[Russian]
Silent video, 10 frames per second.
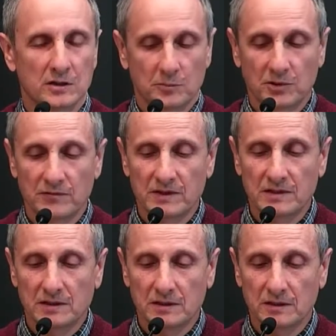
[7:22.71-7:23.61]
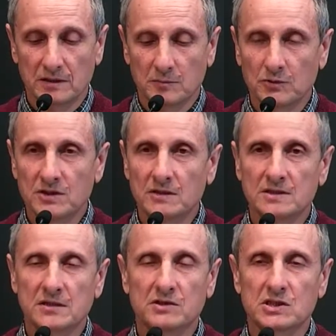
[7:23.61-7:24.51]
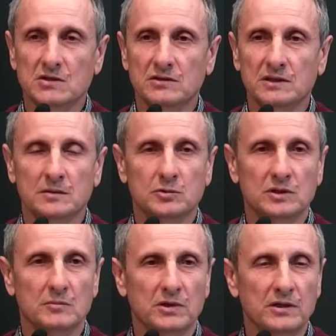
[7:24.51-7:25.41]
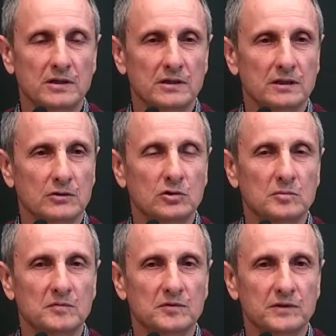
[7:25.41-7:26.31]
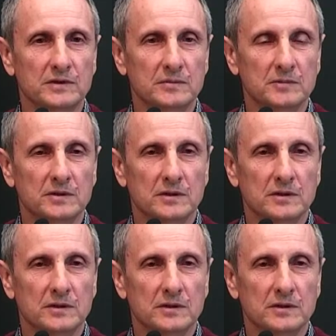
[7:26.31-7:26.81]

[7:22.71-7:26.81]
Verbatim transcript: правителей, пусть они совершают над тобой обряды, над домом твоим,